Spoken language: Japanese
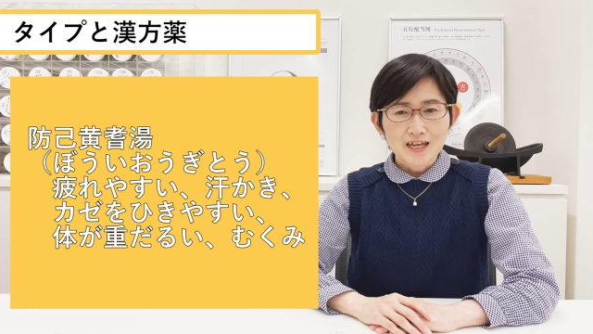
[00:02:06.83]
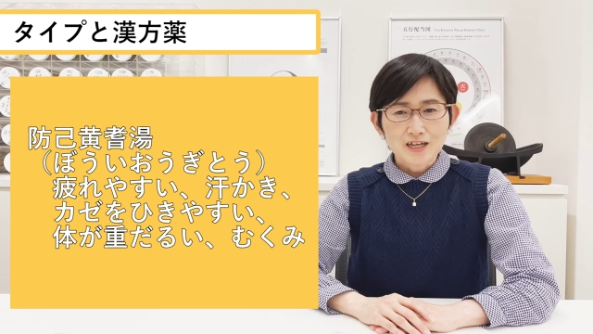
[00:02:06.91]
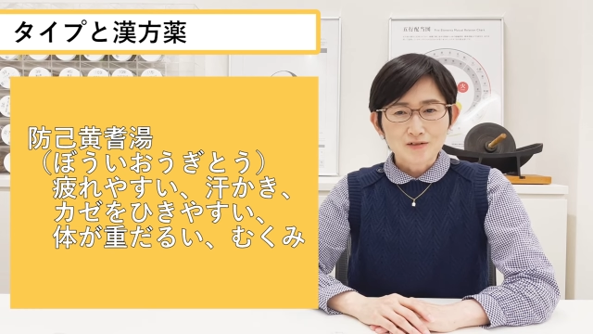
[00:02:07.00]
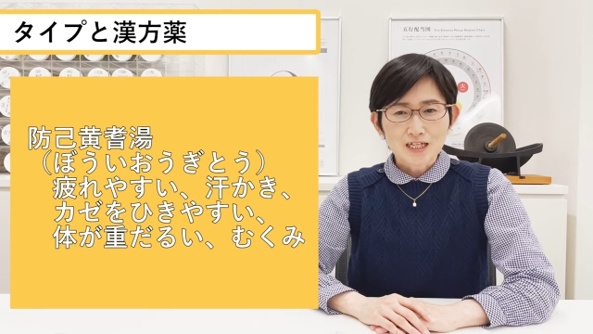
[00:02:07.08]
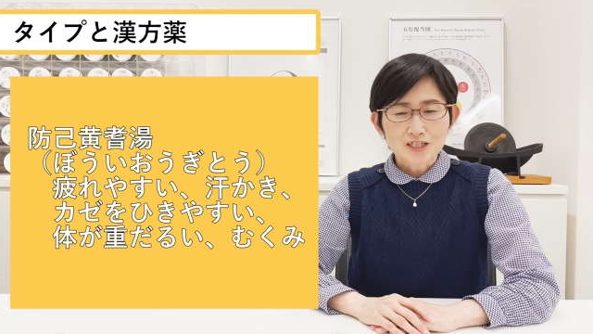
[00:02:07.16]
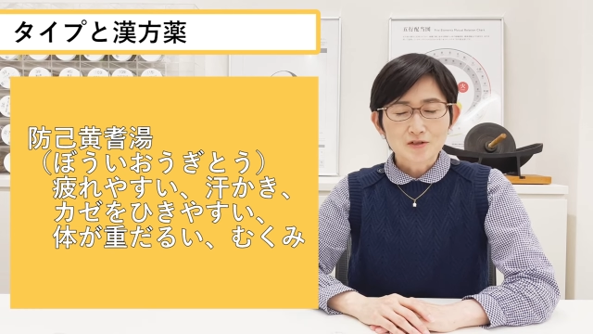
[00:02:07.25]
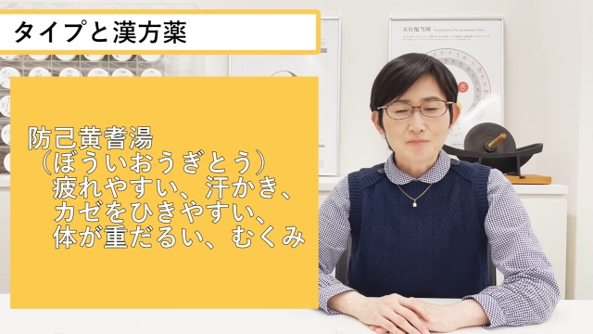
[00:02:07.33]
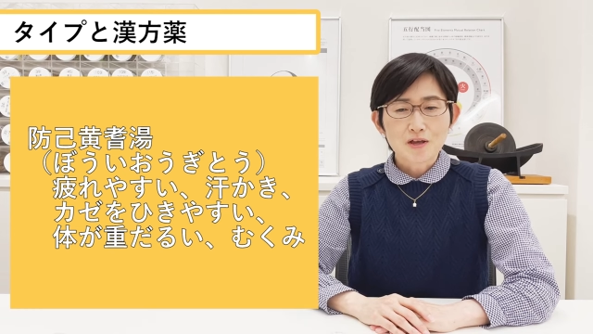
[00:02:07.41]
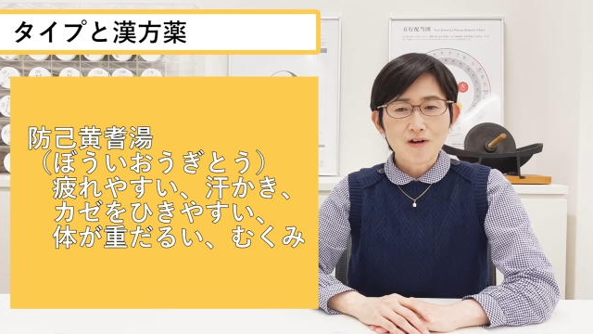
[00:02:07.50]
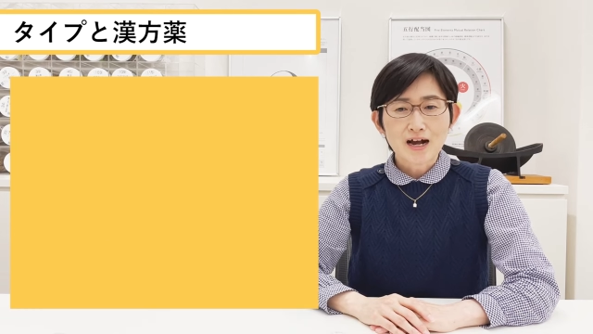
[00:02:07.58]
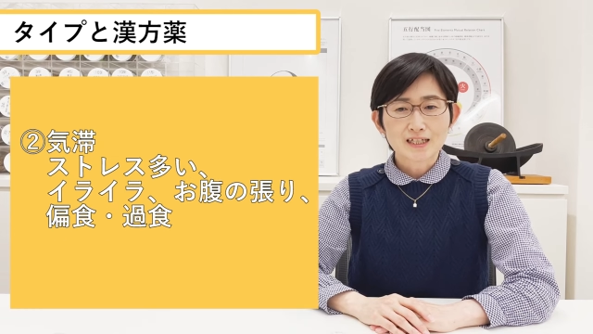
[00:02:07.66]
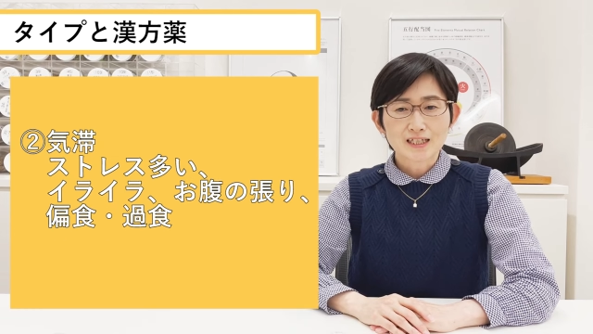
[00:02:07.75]
え2つ目
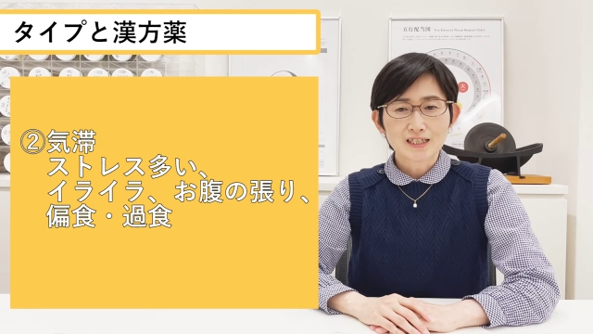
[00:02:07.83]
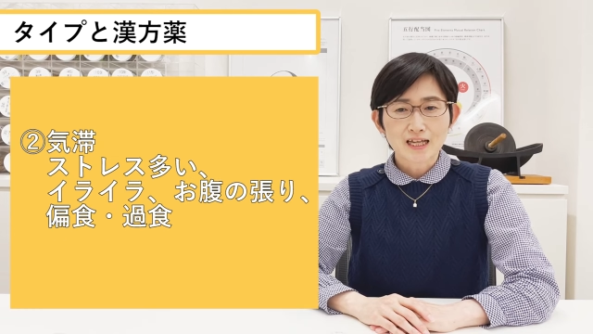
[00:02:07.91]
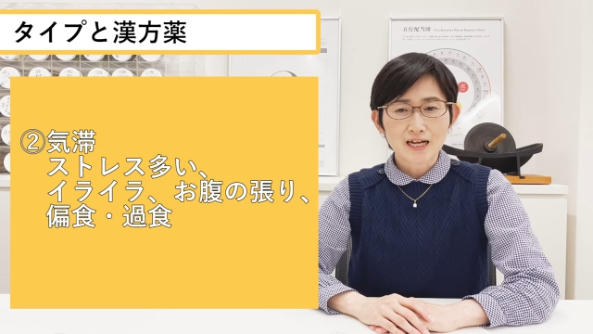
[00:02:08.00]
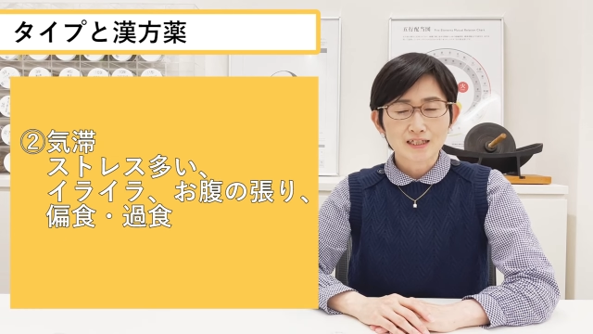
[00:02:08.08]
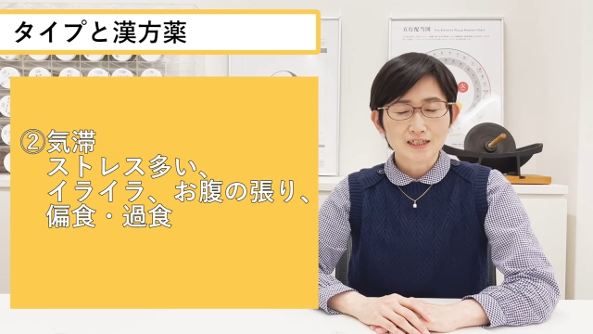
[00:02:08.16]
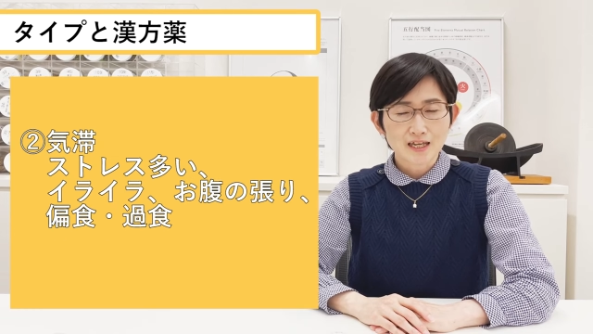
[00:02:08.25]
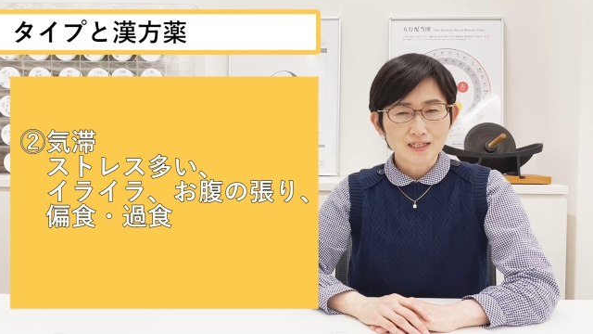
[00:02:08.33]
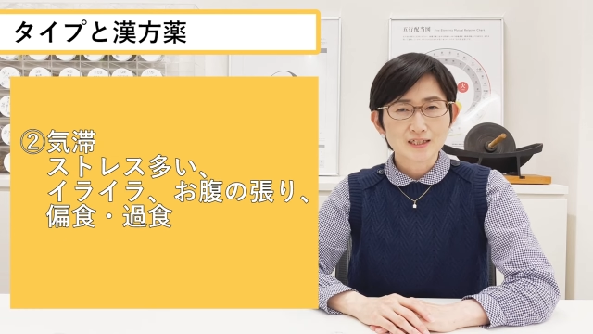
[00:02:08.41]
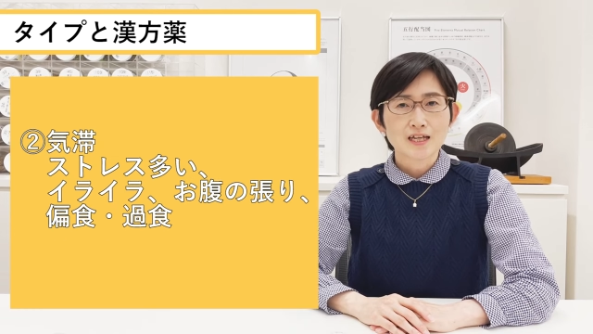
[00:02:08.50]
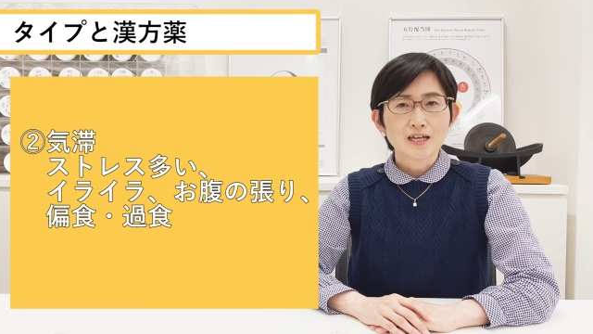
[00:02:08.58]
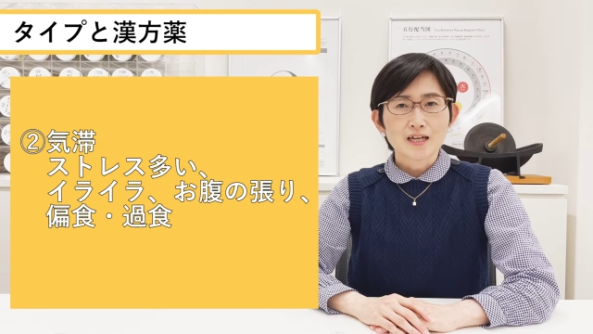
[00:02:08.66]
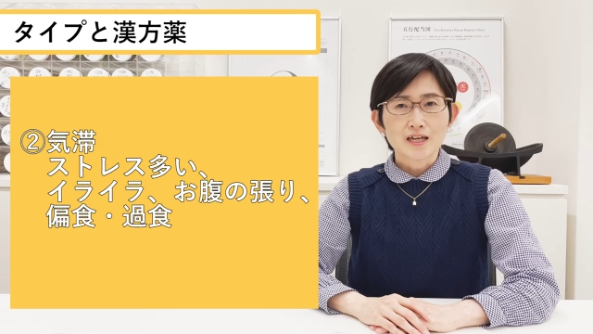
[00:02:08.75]
は期待で
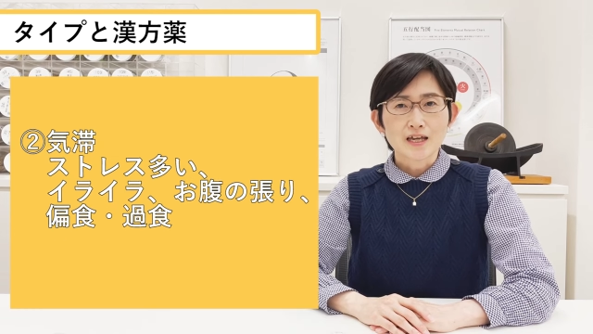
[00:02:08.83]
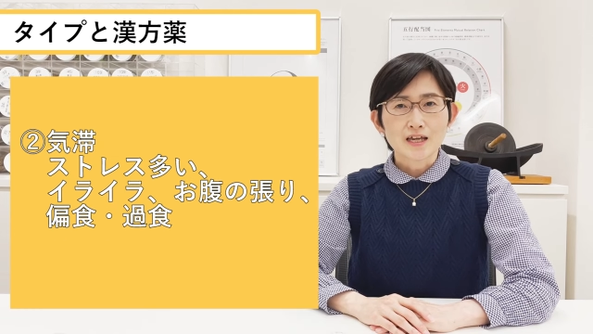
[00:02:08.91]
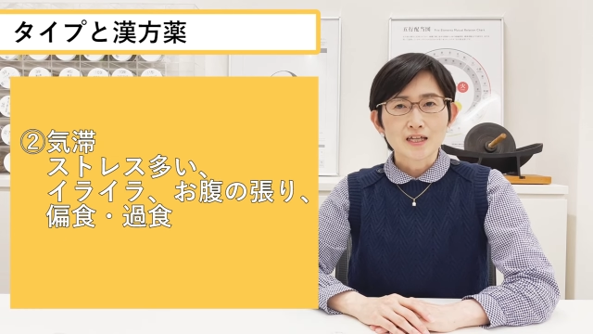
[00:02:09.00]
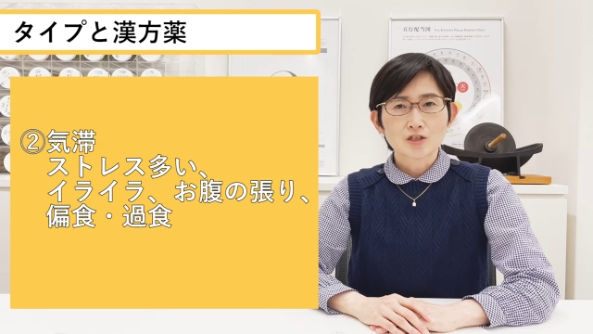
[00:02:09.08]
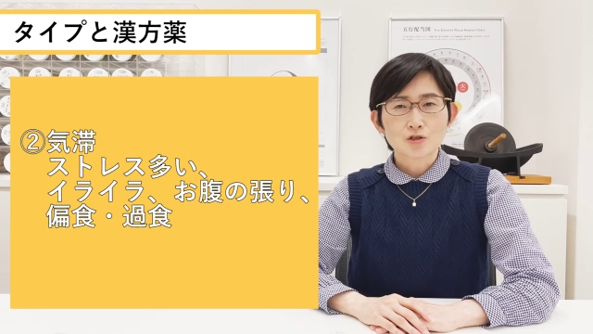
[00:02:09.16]
す、え